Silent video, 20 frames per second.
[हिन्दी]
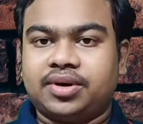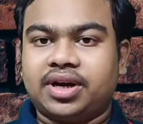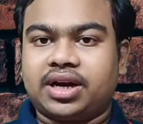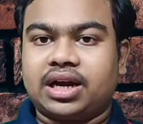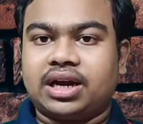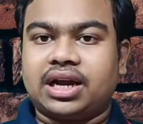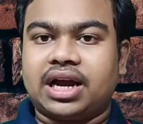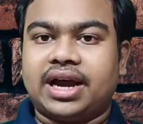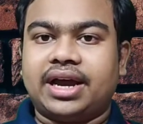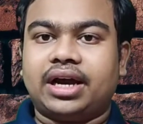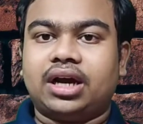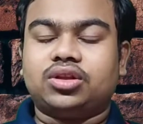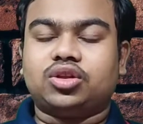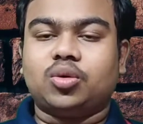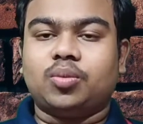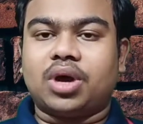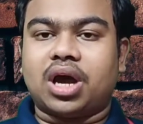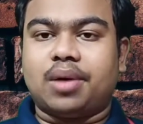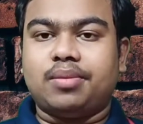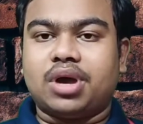सामने निकल के आएगा
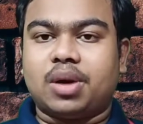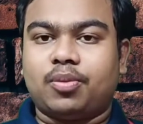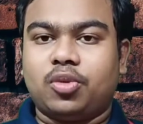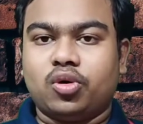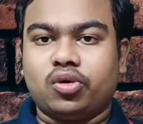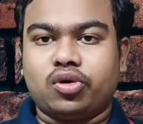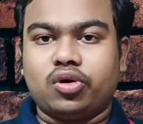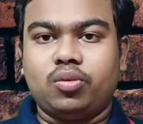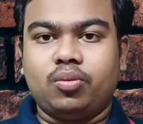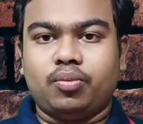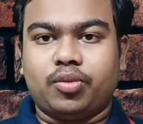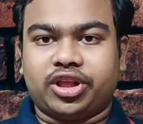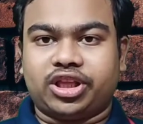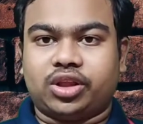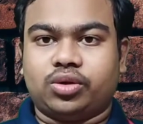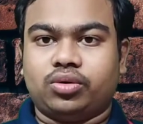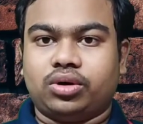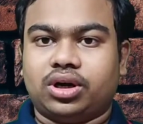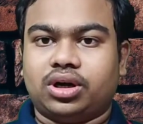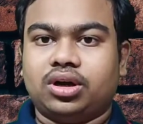तो मैं अभी आप लोगों को
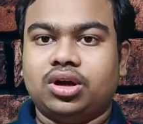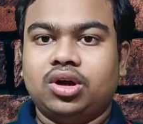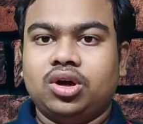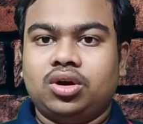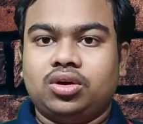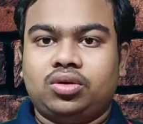बता दूंगा